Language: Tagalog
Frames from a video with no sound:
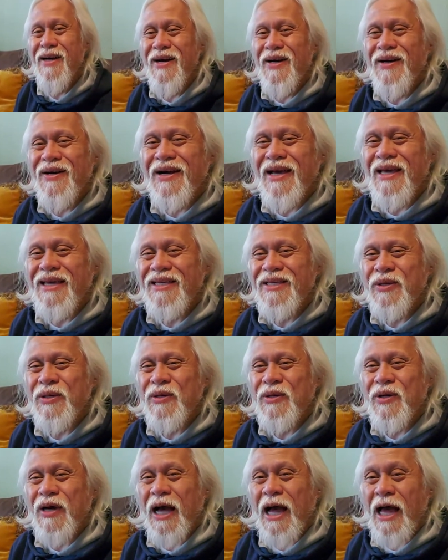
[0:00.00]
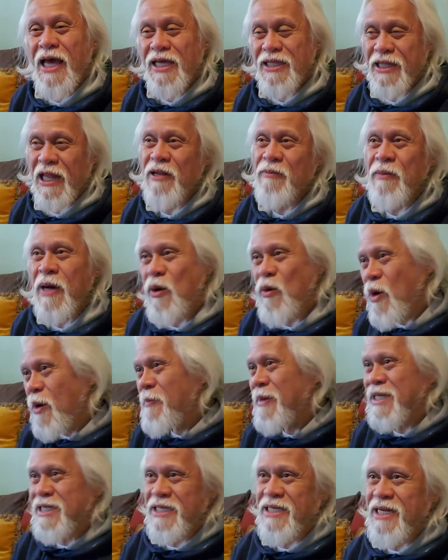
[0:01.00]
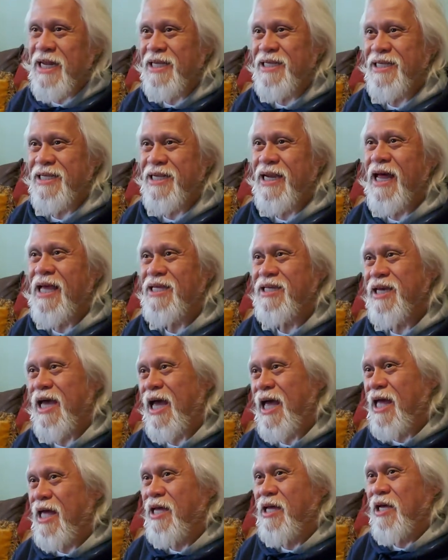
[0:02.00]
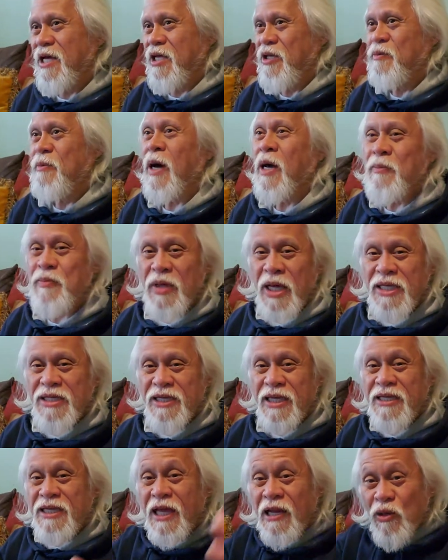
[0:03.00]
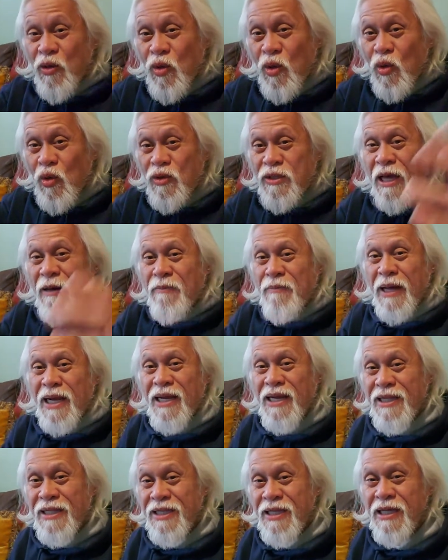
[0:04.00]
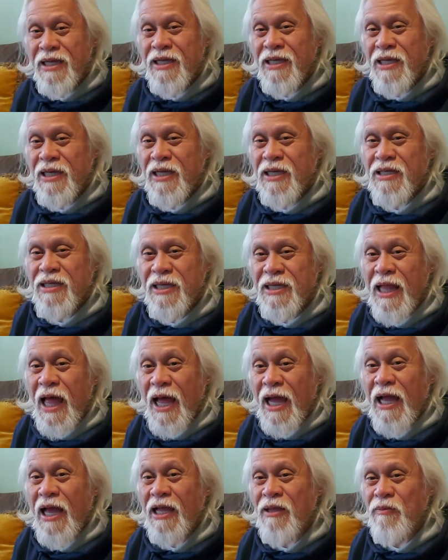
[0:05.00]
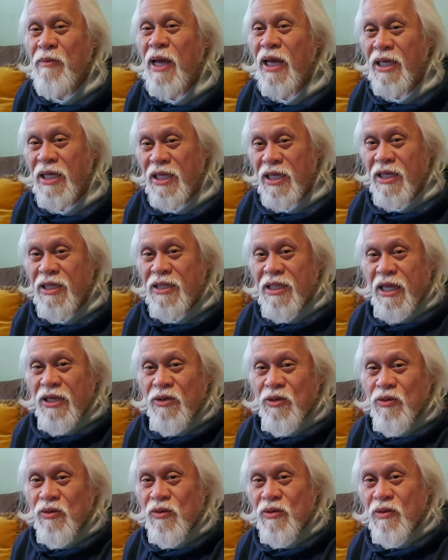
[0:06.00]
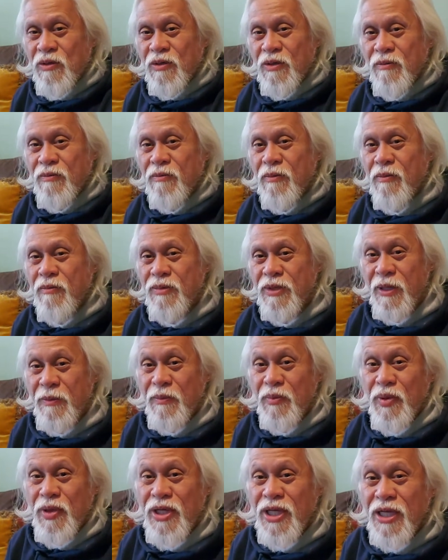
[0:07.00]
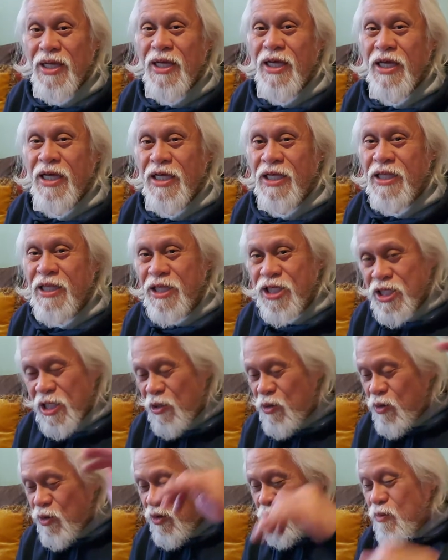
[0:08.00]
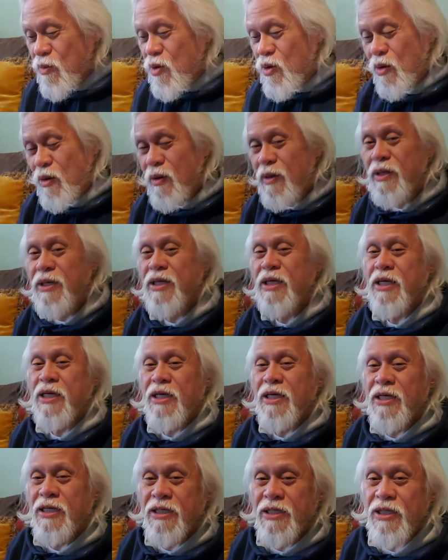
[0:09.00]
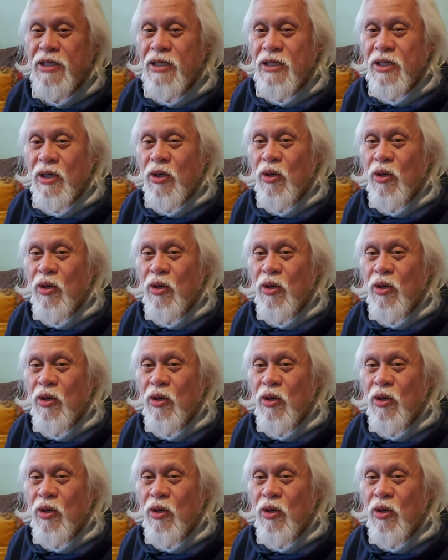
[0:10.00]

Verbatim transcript: Okay, so kahit halimbawa masira-sira siya, yung mga piyesa niya lulutang pa rin sa dagat, makikita yung debris. Hindi siya lulubog. See?